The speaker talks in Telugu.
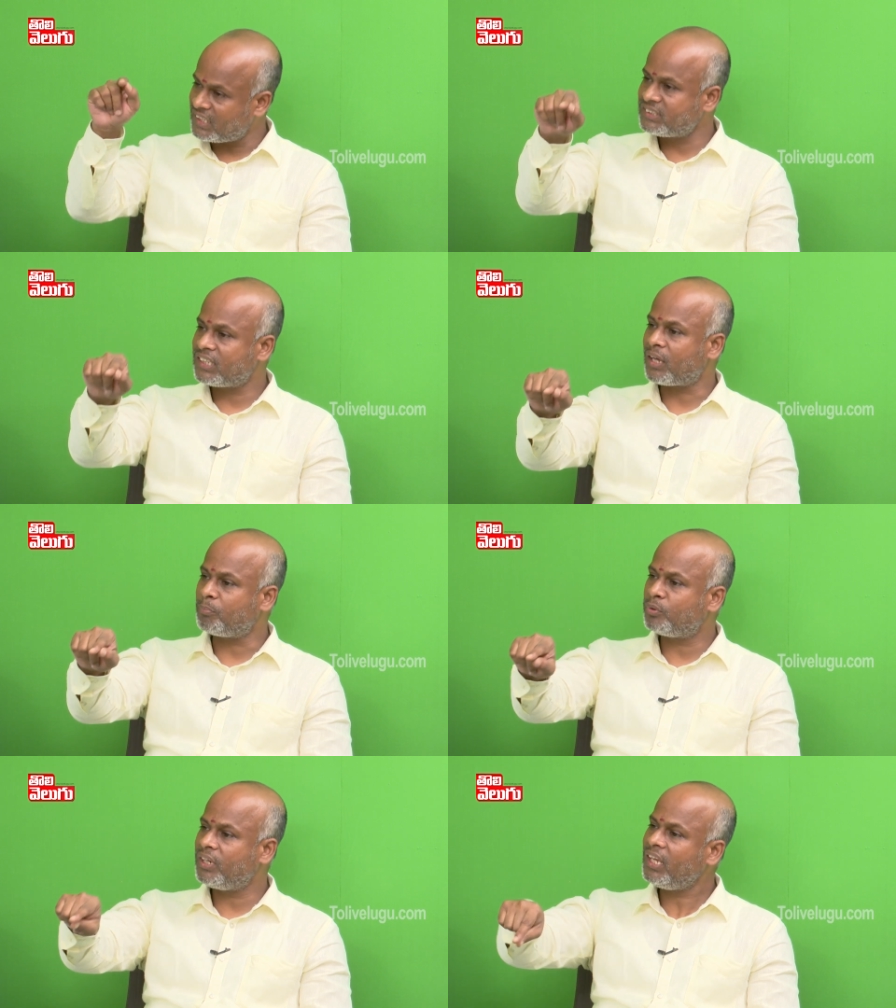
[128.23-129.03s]
చేసిన
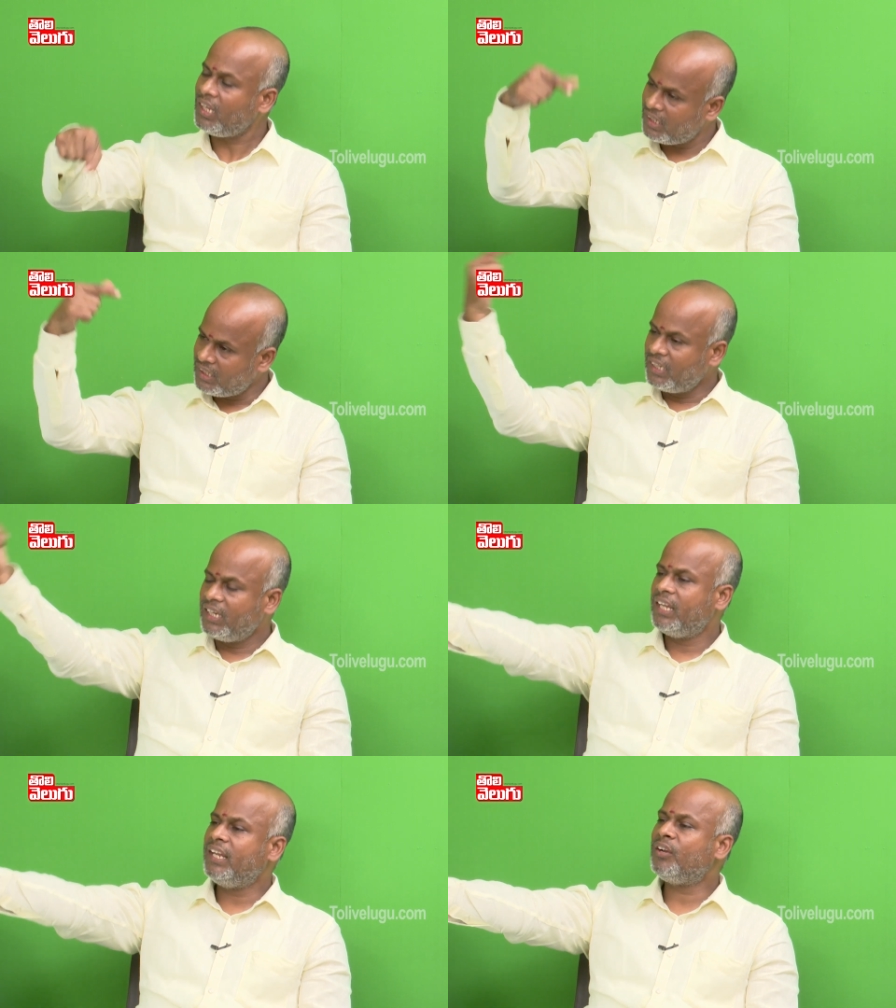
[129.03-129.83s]
తప్పుని
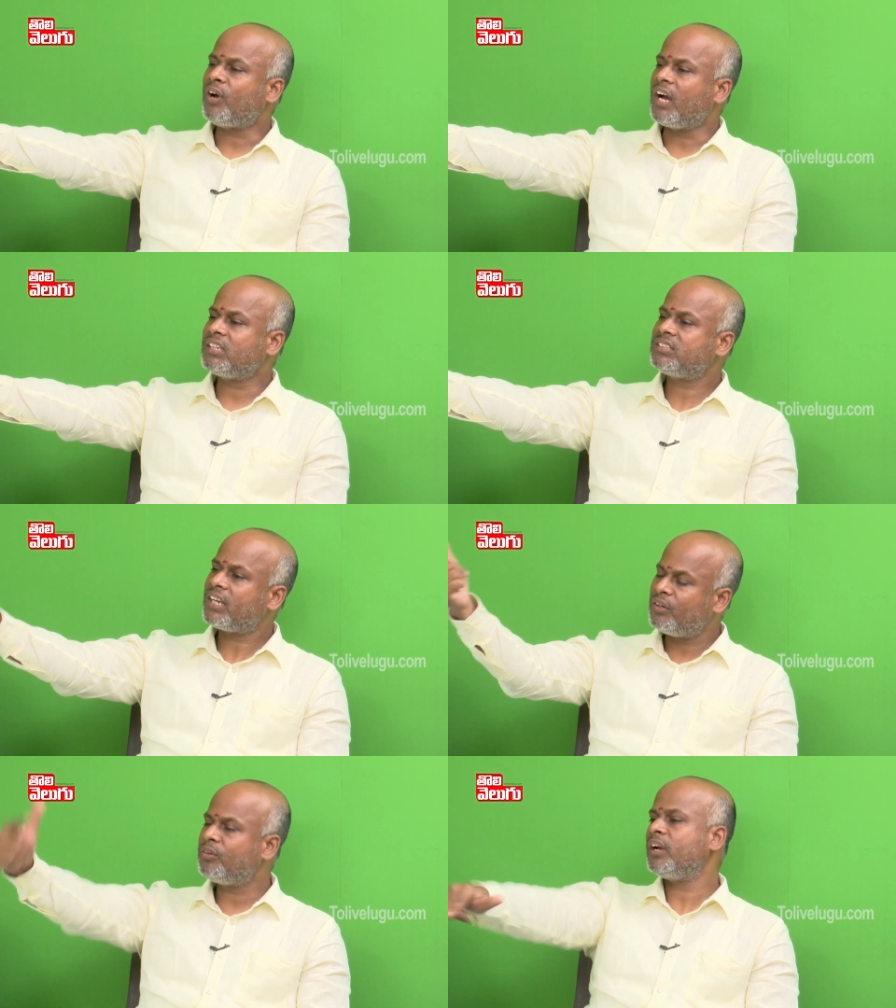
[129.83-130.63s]
నేను ఆగస్టు
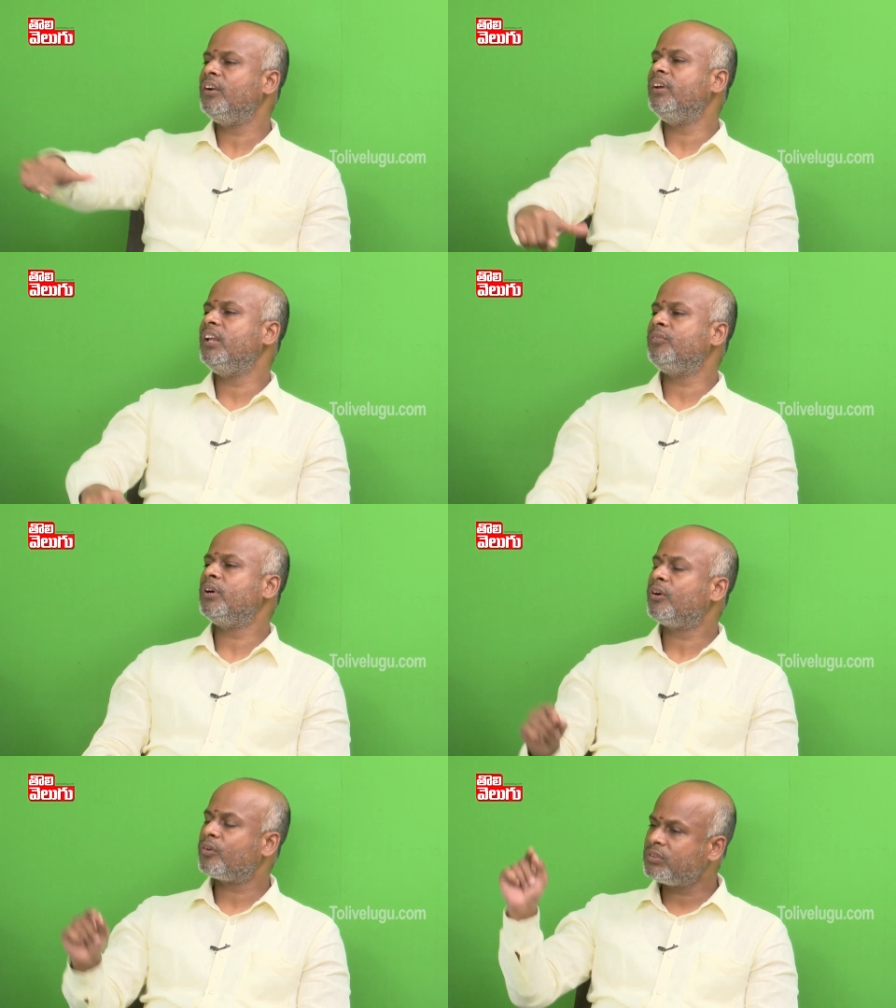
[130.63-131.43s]
రెండు రెండు వేల ఇరవై
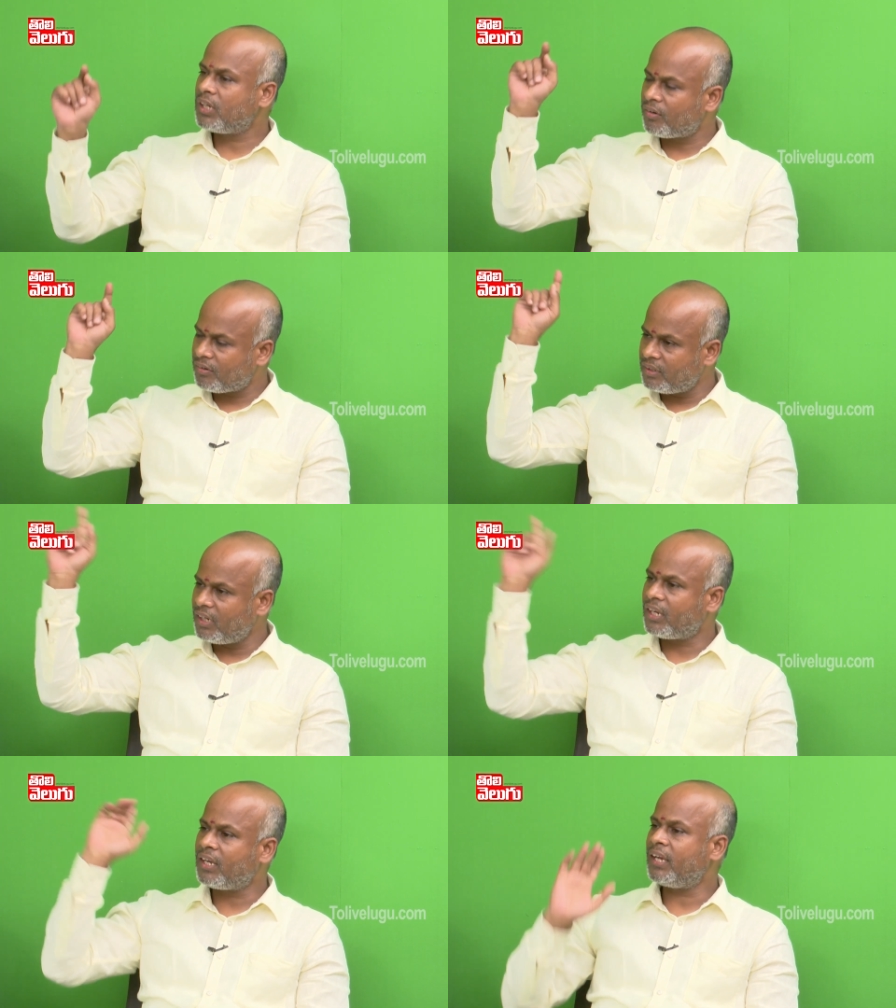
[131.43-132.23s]
ఒకటి రోజు
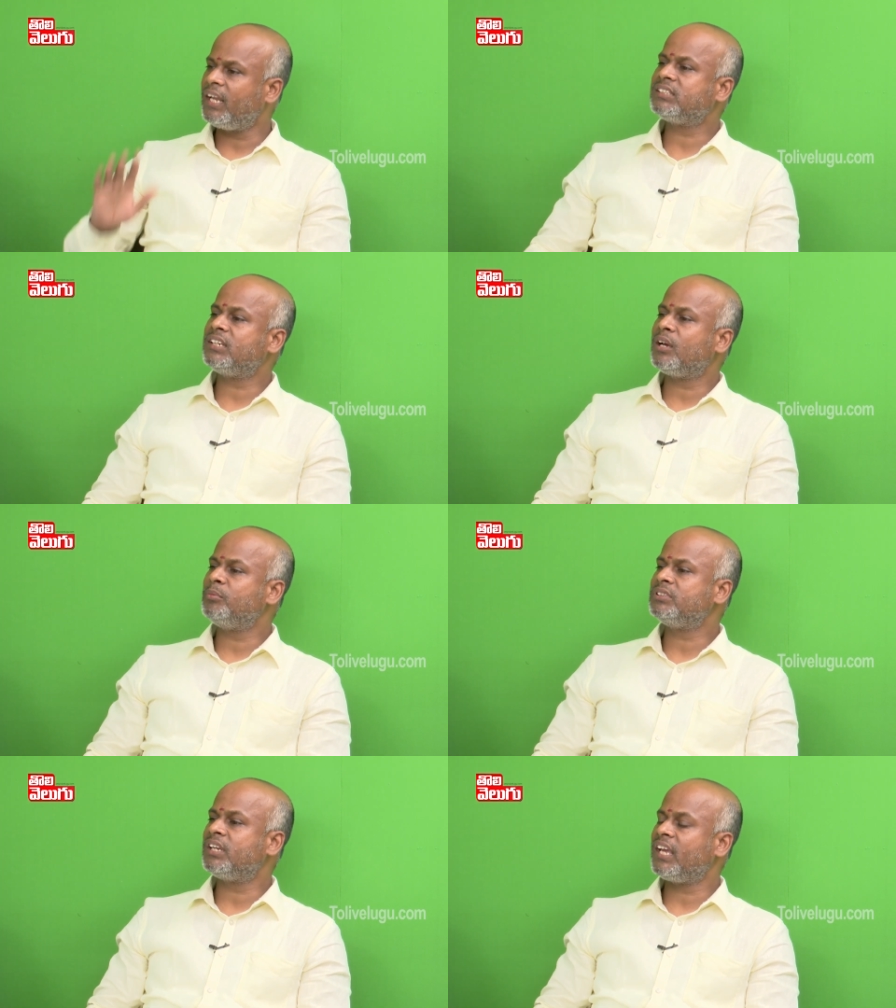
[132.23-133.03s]
గౌరవనీయులైన ఎలక్షన్
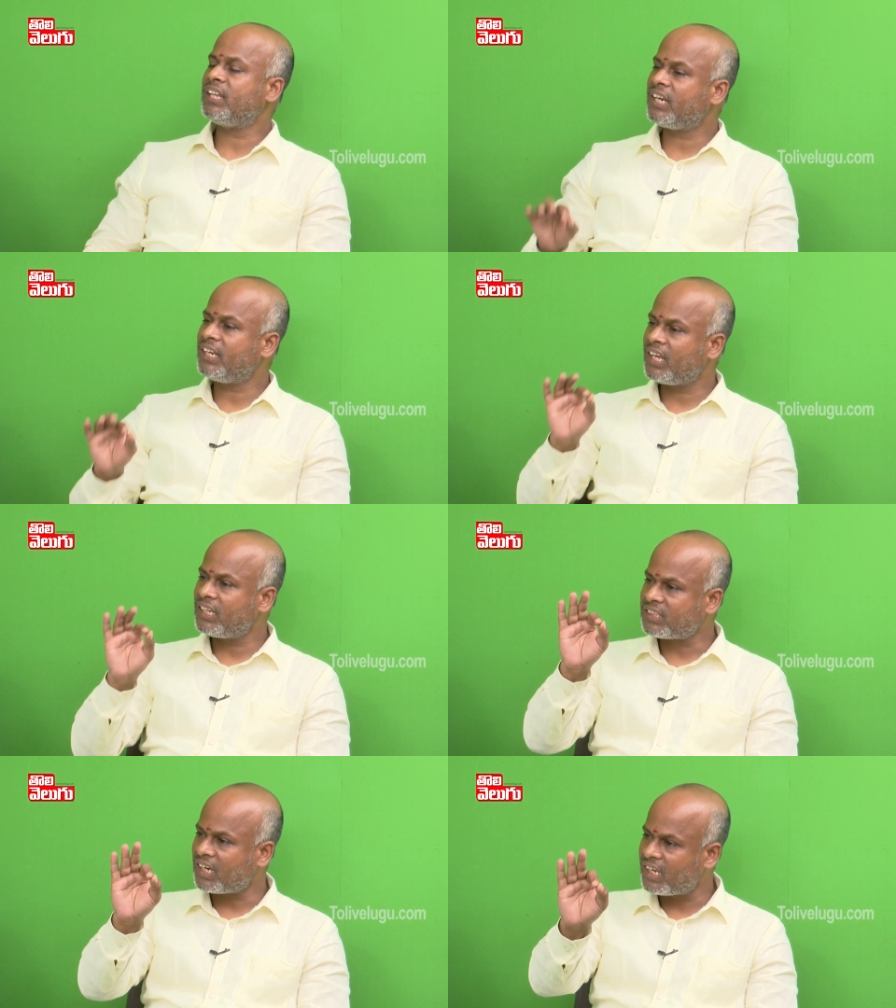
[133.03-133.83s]
కమిషన్ కేంద్ర ఎన్నికల
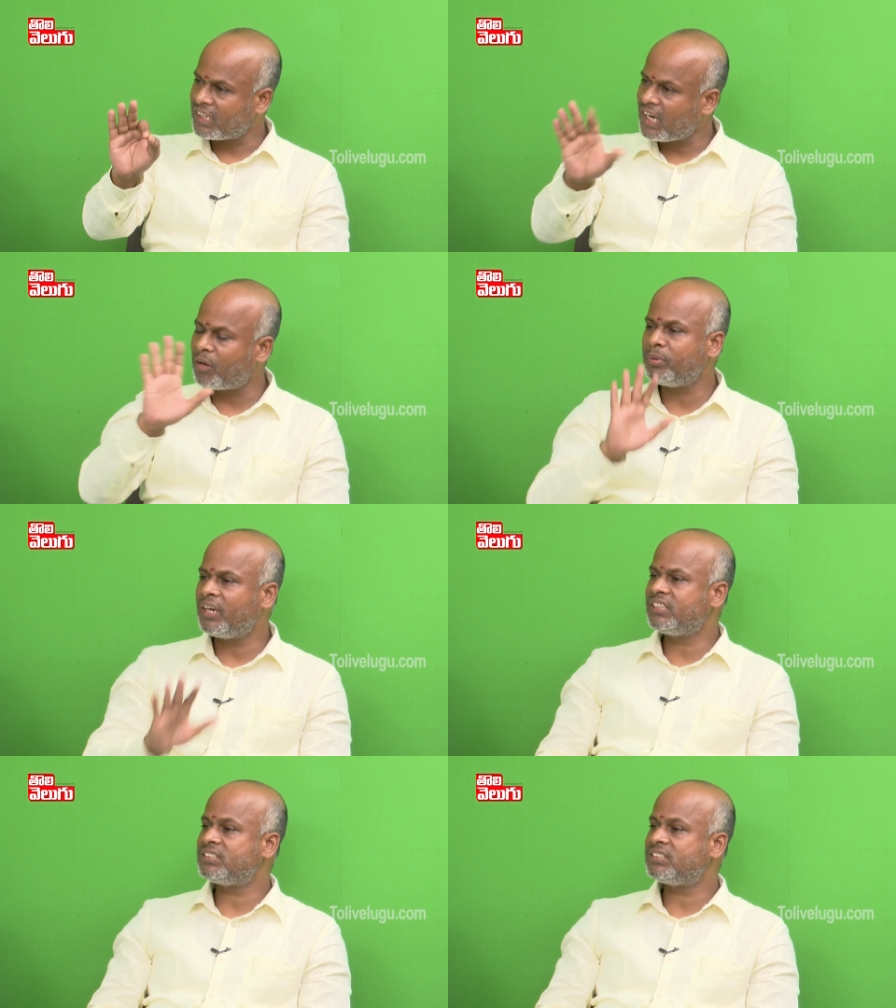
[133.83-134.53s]
సంఘానికి కంప్లైంట్